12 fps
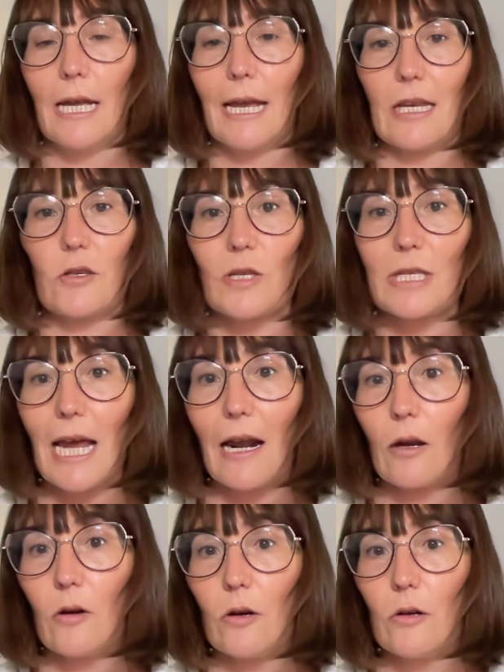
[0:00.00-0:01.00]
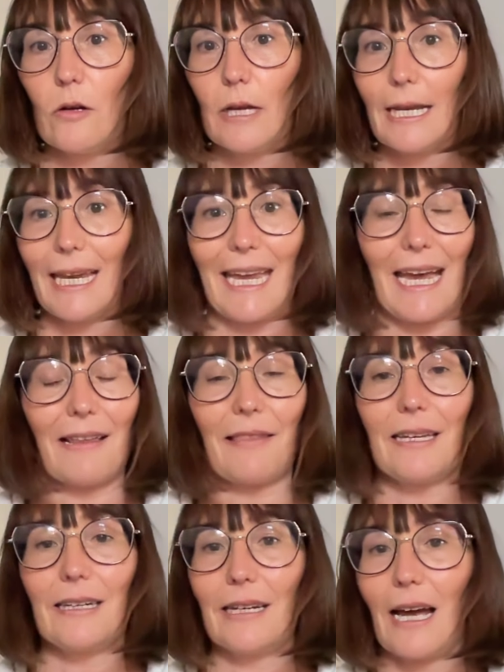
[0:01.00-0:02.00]
Eso es algo que
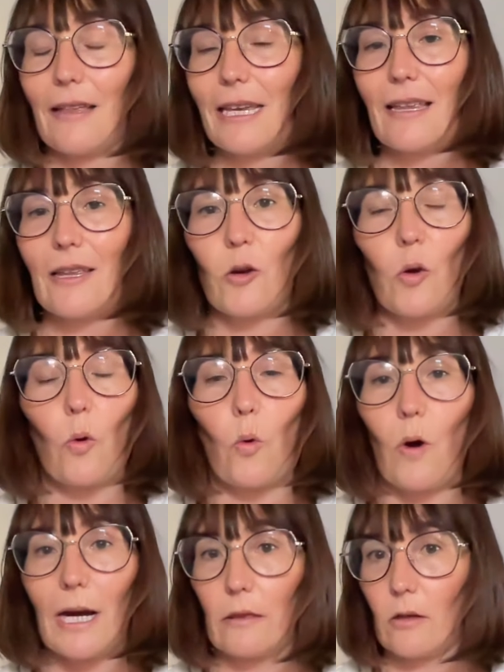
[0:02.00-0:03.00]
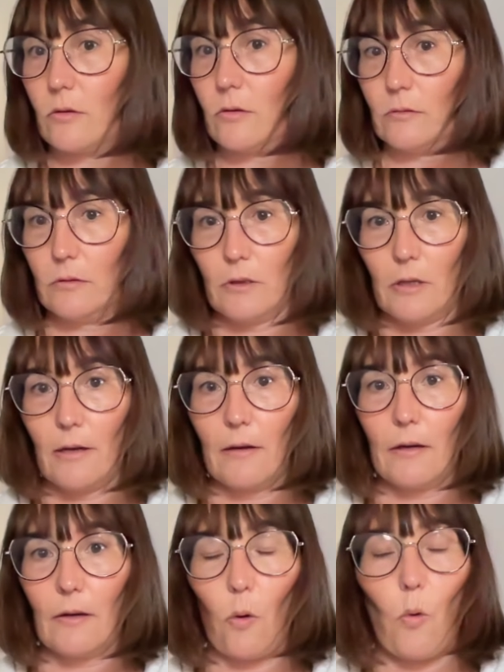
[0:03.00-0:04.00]
hacen a día de hoy cuatro,
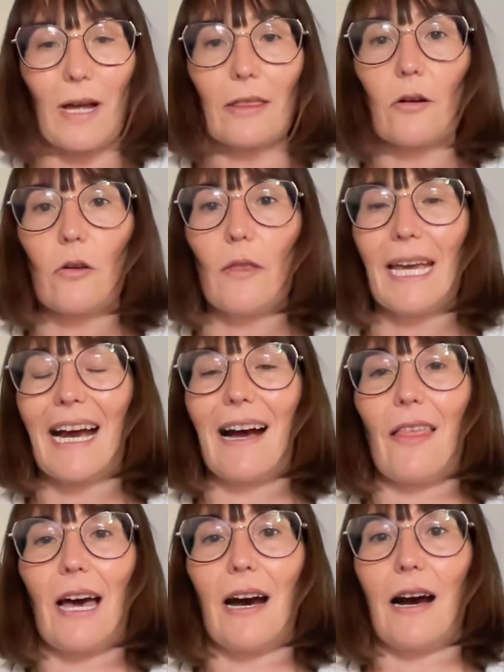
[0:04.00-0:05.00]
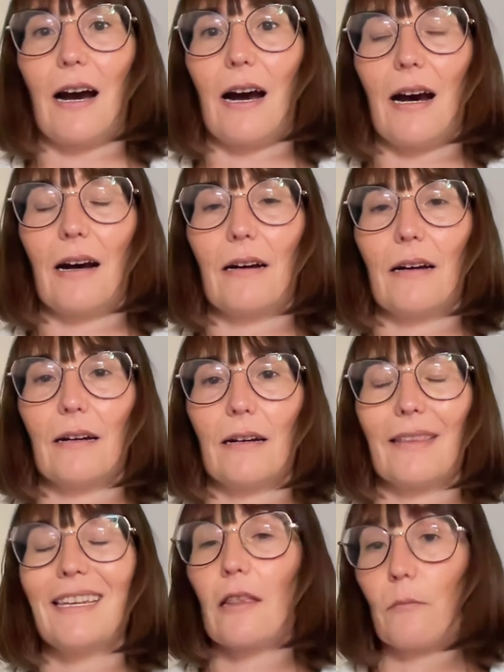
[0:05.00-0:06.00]
cuatro de cada
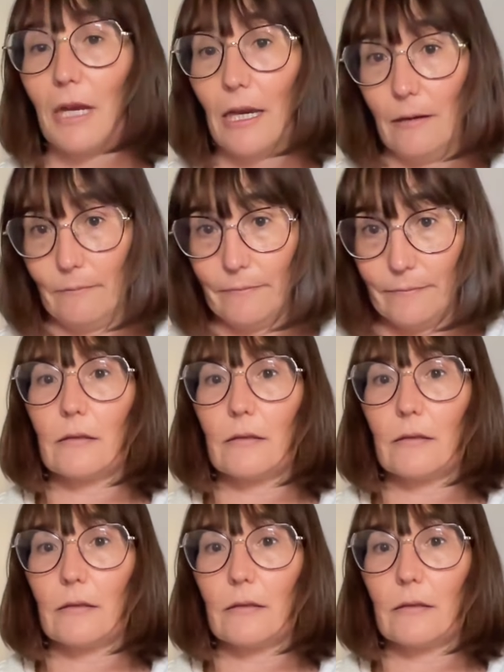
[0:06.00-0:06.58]
10.000.